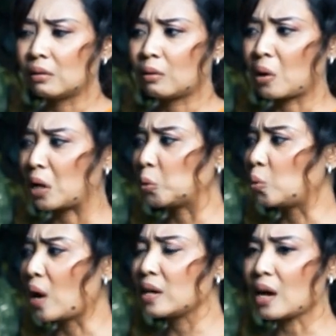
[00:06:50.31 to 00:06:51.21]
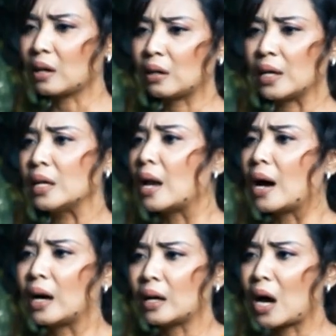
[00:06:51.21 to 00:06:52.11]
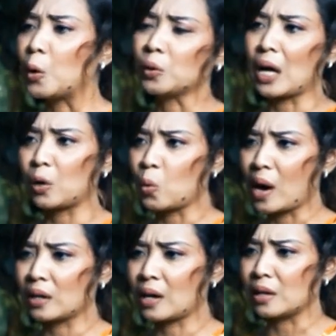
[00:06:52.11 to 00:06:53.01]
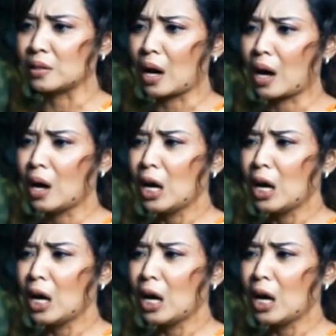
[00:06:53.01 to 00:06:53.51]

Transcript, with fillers: orang tua yang kehilangan anggota keluarganya.